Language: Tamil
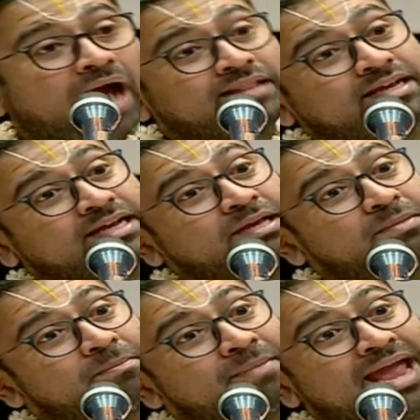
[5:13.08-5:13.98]
அதுக்கு
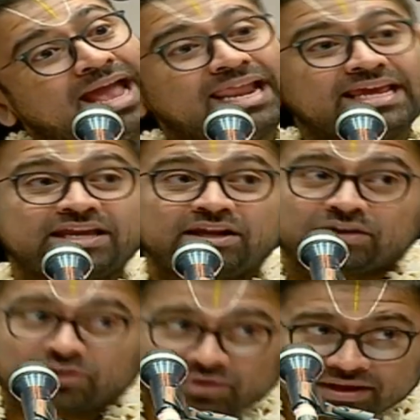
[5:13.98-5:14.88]
மேலே
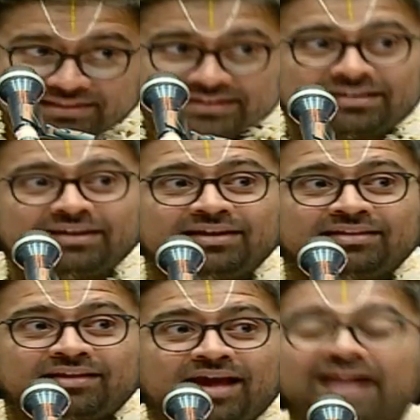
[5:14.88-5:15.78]
இருக்குன்னு அதுக்கு
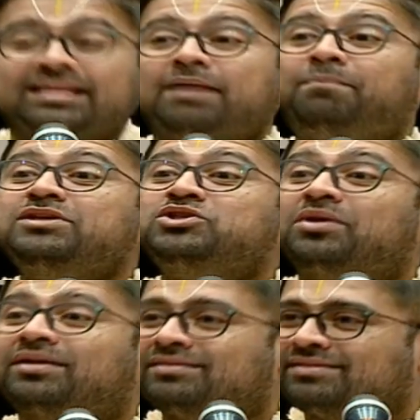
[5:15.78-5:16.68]
தெரியறது அது எப்படி
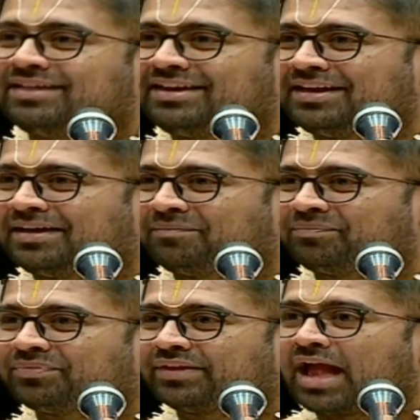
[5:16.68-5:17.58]
சொல்றதுன்னு தெரியல
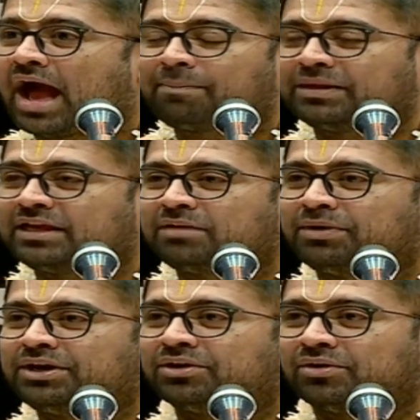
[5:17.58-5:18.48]
அப்போ அது என்ன
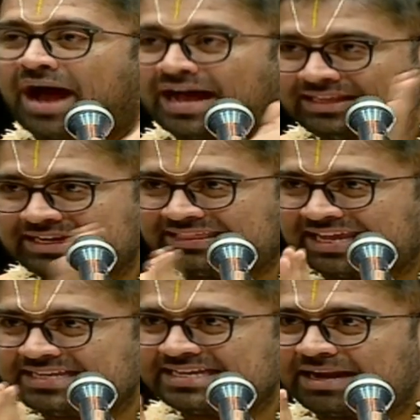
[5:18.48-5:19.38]
பண்ணிடும் அதுக்கு
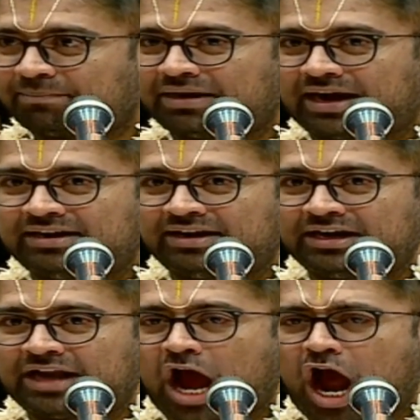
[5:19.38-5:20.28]
தெரிஞ்ச நம்பர்
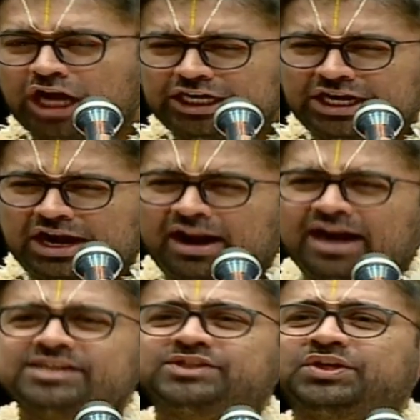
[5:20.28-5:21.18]
ஹண்ட்ரட்னா
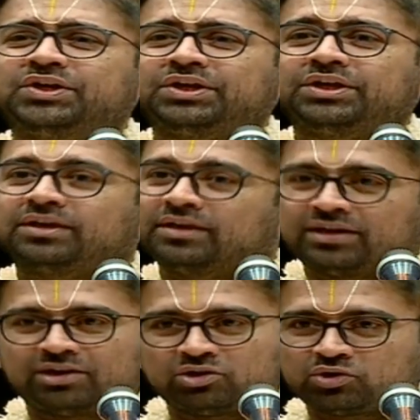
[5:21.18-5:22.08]
ஹண்ட்ரட்ஸ் இருக்கு
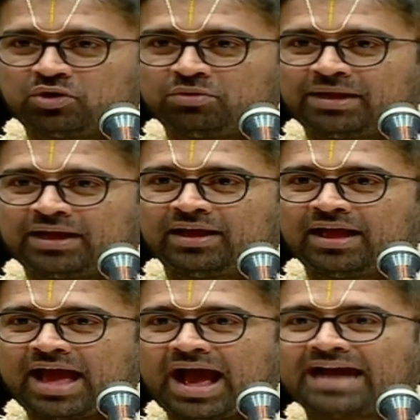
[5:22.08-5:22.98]
சொல்லுமா
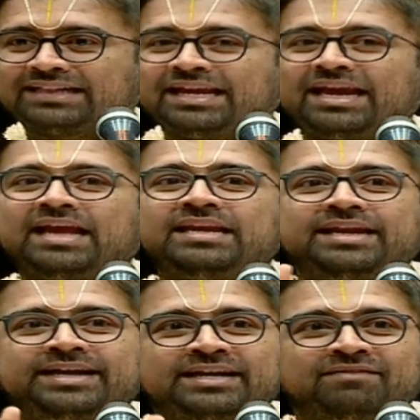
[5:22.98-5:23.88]
அதையே
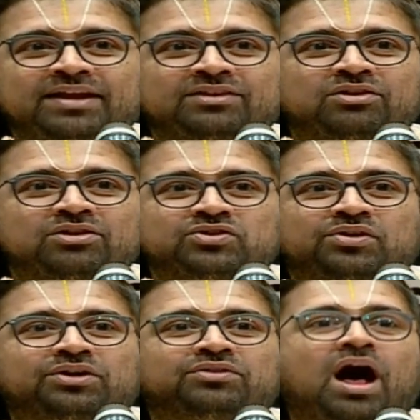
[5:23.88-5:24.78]
நீட்டி வேதம் என்ன
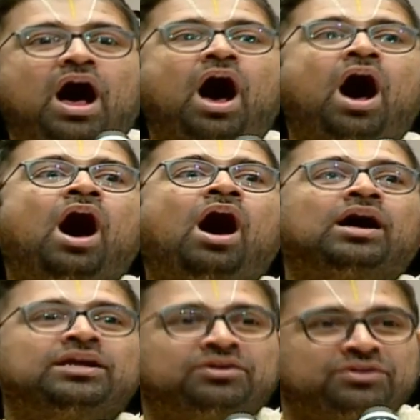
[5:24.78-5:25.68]
சொல்லி எடுத்தோம்
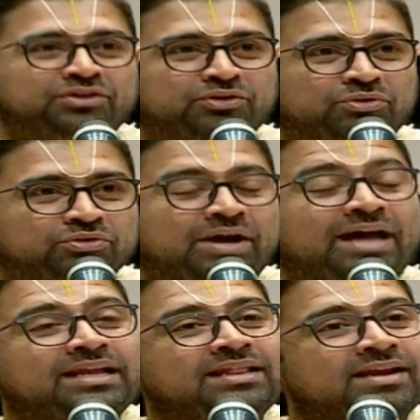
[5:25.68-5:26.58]
ஆயிரம் இருக்குன்னு எடுத்தோம்
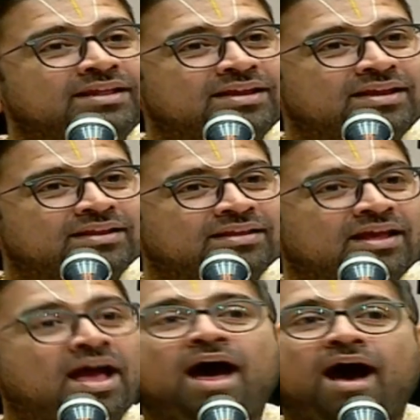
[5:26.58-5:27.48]
அதுலேருந்து என்ன தெரியுது
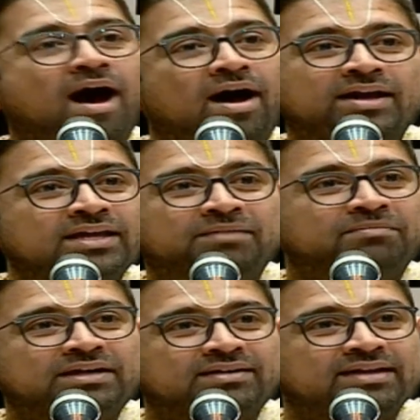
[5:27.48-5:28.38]

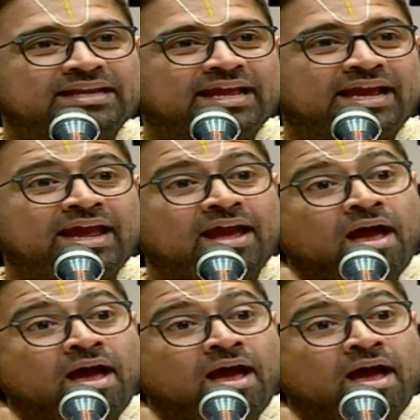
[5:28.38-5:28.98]
ஆயிரம் மட்டும் இல்லை